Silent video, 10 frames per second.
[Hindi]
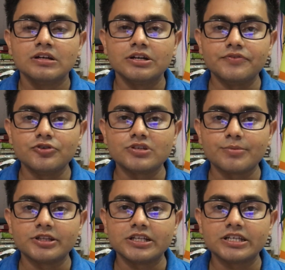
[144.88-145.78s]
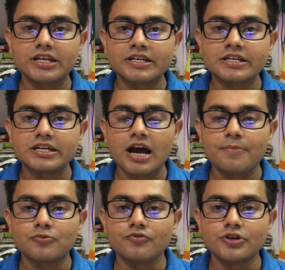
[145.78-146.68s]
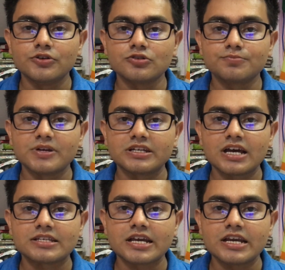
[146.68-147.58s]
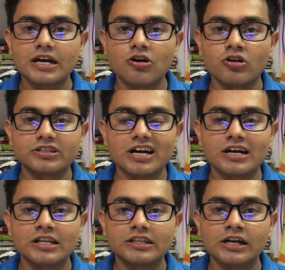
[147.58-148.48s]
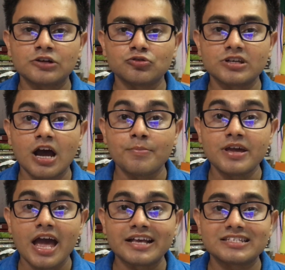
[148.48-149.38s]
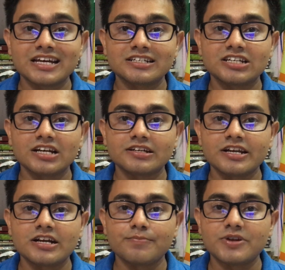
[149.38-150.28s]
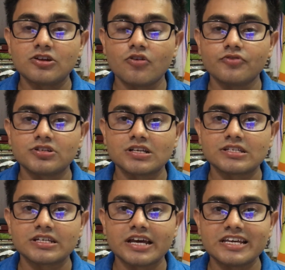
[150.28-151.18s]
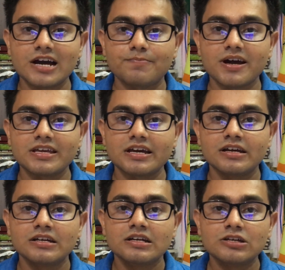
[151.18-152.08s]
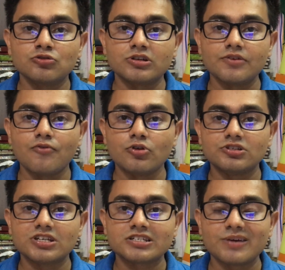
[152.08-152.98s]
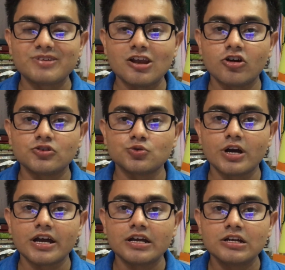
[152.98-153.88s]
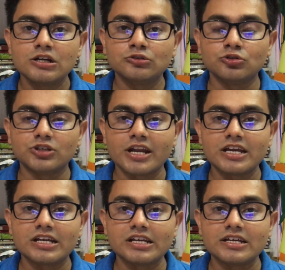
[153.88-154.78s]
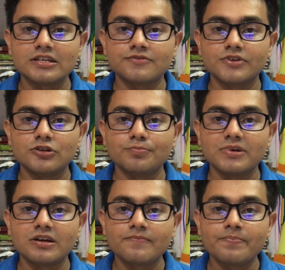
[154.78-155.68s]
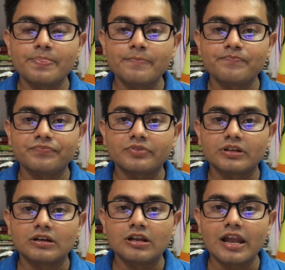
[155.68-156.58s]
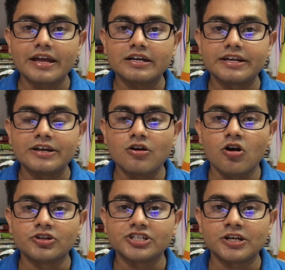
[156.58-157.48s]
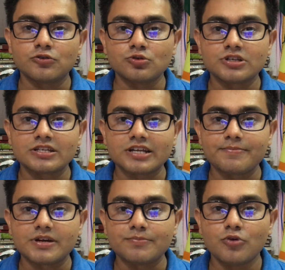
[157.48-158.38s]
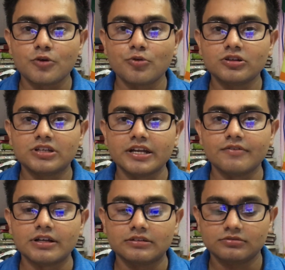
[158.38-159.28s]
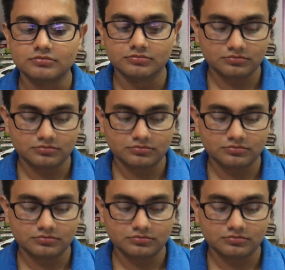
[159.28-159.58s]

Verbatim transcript: रिव्यूज़ हमें देते रहिए कि आपको वीडियोस में क्या सही लगा और क्या गलत लगा क्योंकि अभी एग्जैक्ट जानकारी कंपनी के ऑफिशियल से नहीं आ पाई है क्योंकि ये फ़ोन जस्ट अभी लॉन्च हुआ है तो जानने के लिए इस वीडियो में लाइक करें और चैनल को सब्सक्राइब करें बहुत बहुत धन्यवाद